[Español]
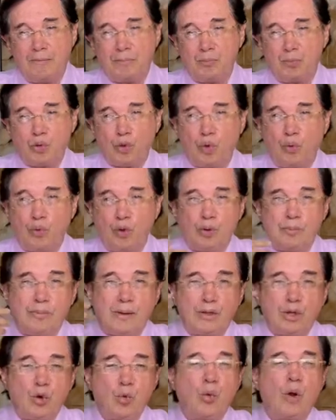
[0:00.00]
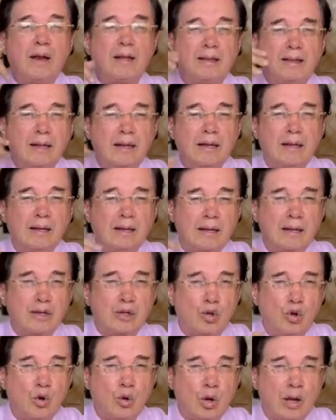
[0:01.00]
porque fueron más de 40
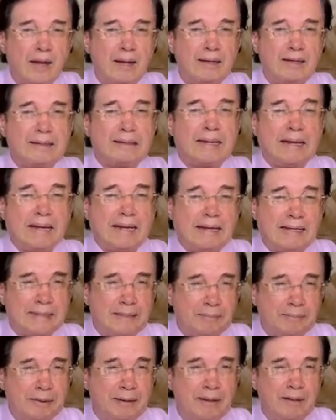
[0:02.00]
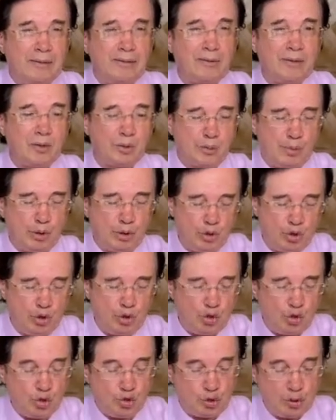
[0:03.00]
guerras locales en ese periodo de los
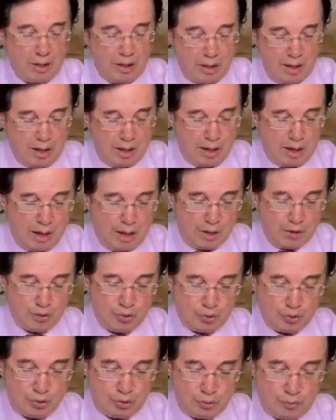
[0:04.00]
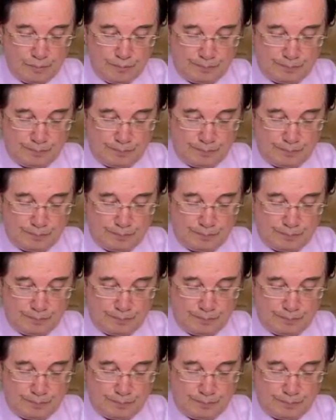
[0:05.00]
22 años.